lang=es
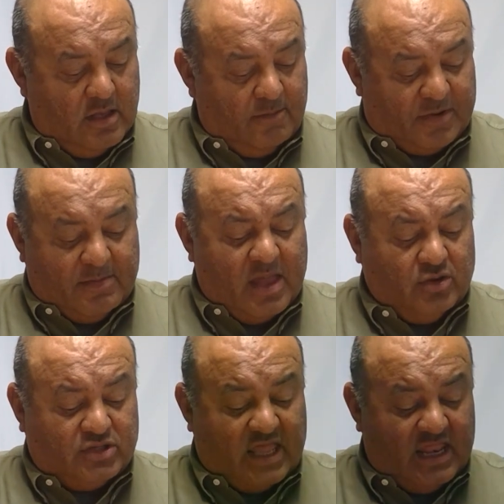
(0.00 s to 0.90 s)

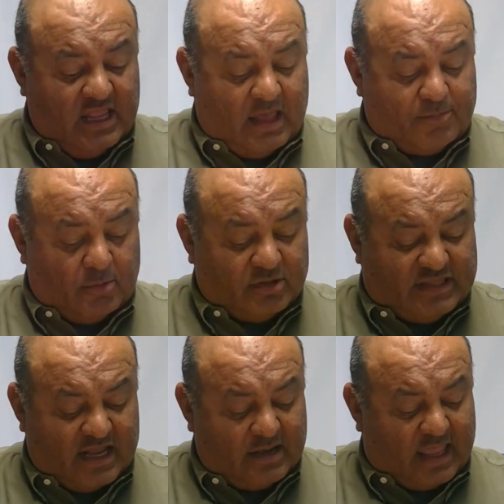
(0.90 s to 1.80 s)
Primero tienen que
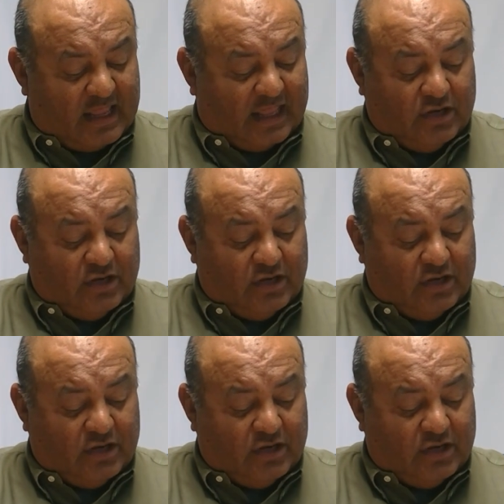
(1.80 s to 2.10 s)
prometer que,